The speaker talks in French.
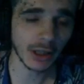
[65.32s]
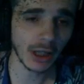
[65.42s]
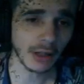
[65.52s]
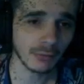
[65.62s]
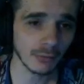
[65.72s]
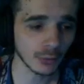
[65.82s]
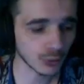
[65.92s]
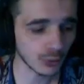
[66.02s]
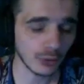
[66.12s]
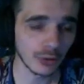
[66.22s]
lives aux
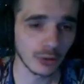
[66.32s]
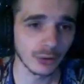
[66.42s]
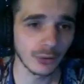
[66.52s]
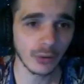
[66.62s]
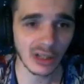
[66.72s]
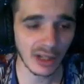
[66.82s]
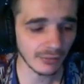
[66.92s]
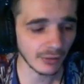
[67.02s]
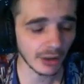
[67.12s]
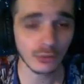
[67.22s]
gens dans les
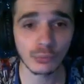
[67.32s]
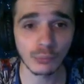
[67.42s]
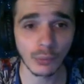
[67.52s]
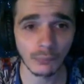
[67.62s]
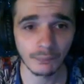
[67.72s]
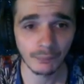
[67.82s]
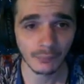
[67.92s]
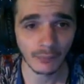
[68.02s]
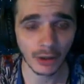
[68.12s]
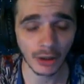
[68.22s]
lives
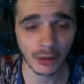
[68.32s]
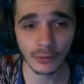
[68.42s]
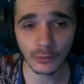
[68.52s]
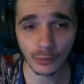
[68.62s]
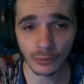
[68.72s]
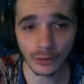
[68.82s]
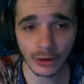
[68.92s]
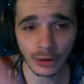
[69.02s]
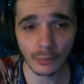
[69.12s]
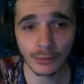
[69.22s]
gratuitement. donc dans
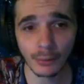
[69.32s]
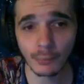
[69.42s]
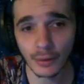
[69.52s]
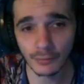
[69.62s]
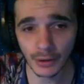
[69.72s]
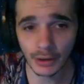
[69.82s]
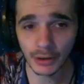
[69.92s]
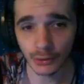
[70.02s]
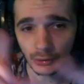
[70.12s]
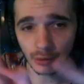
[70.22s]
les commentaires, pour pourrez voir
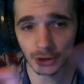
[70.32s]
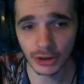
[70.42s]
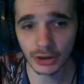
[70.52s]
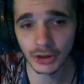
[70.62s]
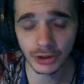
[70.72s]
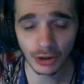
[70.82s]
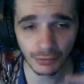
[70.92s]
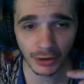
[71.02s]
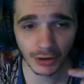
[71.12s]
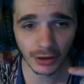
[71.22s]
les gens qui j'ai déjà
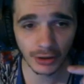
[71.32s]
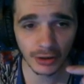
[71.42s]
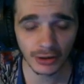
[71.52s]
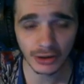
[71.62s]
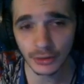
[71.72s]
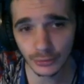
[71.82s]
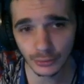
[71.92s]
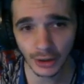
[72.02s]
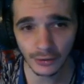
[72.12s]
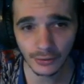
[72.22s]
fait des, des tirages
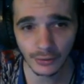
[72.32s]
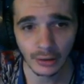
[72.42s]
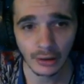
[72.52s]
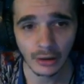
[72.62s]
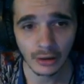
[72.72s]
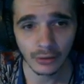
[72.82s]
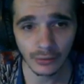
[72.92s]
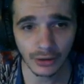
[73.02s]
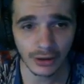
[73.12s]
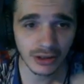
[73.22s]
de cartes.
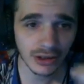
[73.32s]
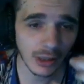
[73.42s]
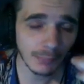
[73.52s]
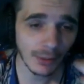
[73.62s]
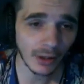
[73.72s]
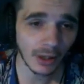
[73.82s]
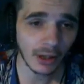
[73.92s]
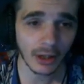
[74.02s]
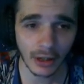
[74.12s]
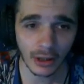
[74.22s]
Donc n'hésitez pas
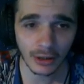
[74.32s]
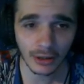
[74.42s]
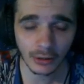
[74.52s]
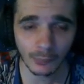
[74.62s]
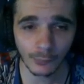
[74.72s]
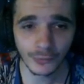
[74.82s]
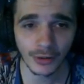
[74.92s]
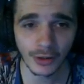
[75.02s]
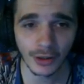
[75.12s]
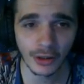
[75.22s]
à les
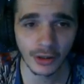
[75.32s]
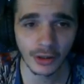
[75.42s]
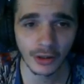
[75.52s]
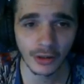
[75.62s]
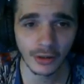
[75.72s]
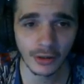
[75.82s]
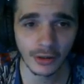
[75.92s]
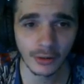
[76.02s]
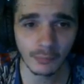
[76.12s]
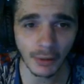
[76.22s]
commenter
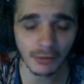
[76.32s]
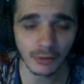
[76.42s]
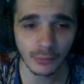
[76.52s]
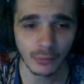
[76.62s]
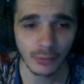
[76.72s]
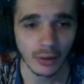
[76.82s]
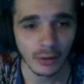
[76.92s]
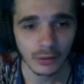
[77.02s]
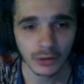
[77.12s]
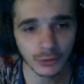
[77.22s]
et parler avec eux.
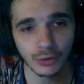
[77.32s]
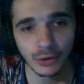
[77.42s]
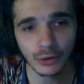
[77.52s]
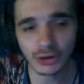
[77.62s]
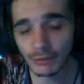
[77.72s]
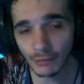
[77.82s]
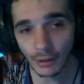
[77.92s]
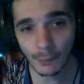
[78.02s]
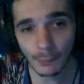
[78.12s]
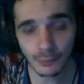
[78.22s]
Si vous voulez en
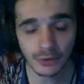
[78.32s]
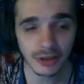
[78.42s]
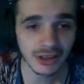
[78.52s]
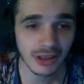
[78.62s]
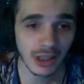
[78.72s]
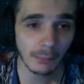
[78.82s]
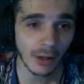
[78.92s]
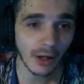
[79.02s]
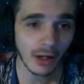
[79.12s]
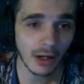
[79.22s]
savoir un peu plus, n'hésitez
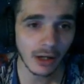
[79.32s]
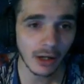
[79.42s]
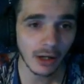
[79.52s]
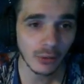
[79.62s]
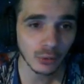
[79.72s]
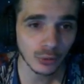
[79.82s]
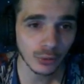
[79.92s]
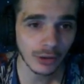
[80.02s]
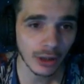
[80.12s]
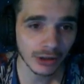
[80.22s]
pas à
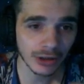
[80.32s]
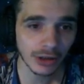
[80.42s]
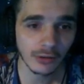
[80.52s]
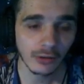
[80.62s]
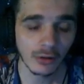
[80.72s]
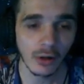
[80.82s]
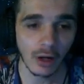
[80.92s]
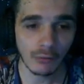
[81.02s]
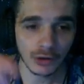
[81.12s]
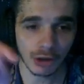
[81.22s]
rejoindre la chaîne
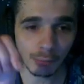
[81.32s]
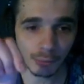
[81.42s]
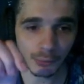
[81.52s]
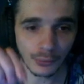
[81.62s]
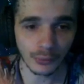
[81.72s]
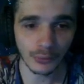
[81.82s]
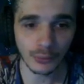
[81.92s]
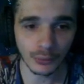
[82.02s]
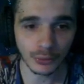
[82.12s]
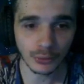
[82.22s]
en vous abonnant
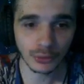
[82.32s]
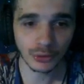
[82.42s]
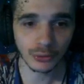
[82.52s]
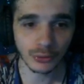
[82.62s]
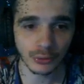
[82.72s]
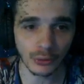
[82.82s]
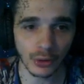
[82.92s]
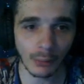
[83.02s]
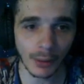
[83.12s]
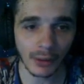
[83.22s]
euh, juste euh,
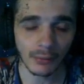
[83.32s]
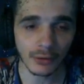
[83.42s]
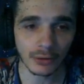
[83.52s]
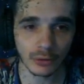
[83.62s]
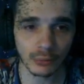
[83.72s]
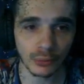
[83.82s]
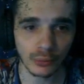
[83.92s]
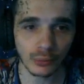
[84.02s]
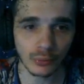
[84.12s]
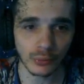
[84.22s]
en bas sur le
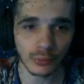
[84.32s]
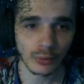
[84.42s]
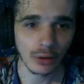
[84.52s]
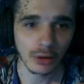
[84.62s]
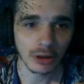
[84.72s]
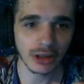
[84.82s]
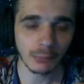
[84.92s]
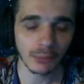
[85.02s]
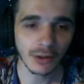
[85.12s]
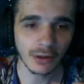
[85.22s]
bouton
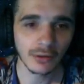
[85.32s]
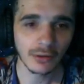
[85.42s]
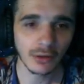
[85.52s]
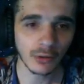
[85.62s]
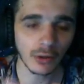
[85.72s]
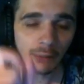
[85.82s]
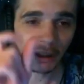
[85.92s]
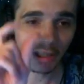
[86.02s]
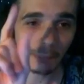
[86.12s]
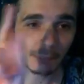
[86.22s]
s'abonner, d'accord, et
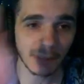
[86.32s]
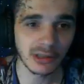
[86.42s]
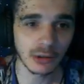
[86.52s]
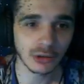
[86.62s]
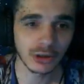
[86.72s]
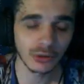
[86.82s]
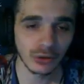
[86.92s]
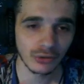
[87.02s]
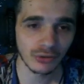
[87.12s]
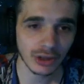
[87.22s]
mettre la petite cloche des
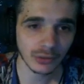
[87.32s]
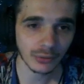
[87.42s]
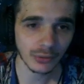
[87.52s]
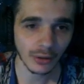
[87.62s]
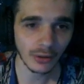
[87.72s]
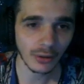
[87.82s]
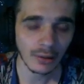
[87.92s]
notifications, d'accord.